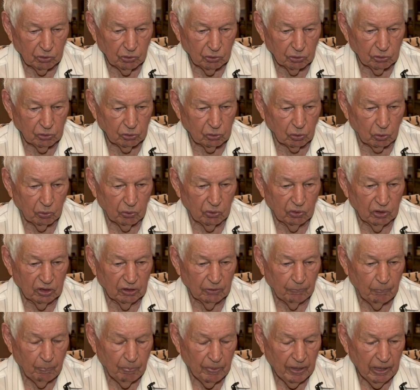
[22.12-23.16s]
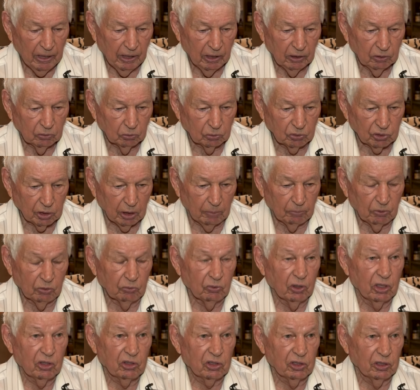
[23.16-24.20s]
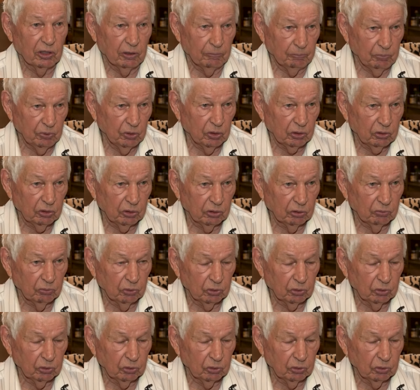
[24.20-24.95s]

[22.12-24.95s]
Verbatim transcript: Строили вот самые важные объекты.